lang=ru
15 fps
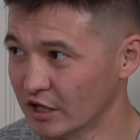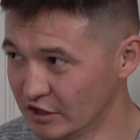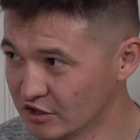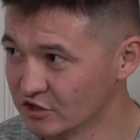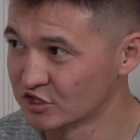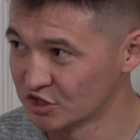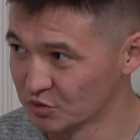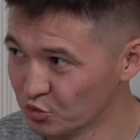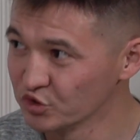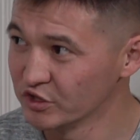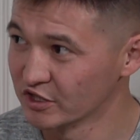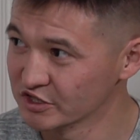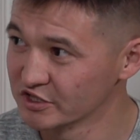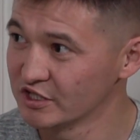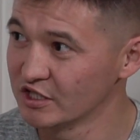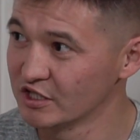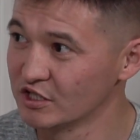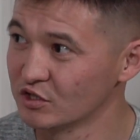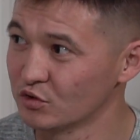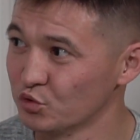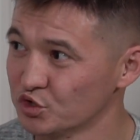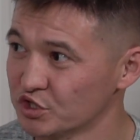Это чему должны
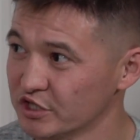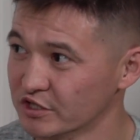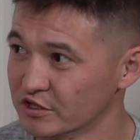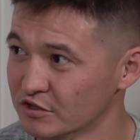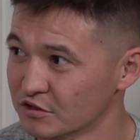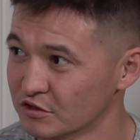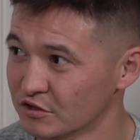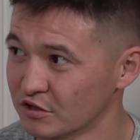их учить.